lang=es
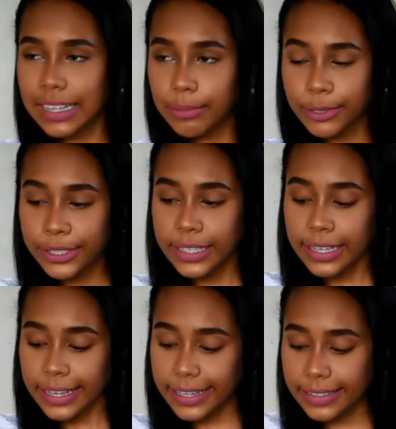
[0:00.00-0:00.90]
estamos
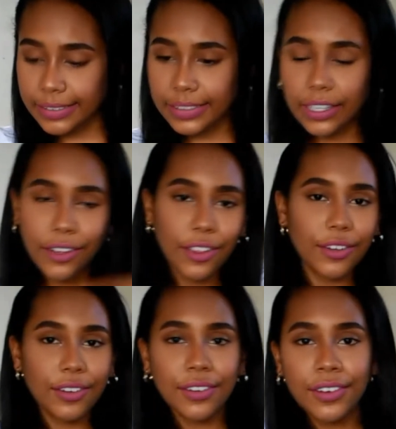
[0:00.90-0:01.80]
en
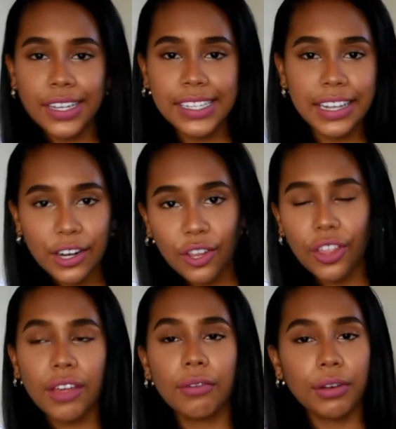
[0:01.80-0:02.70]
todo ese
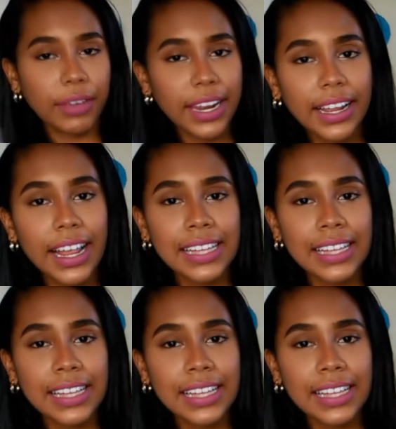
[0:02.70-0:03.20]
rollo de volver a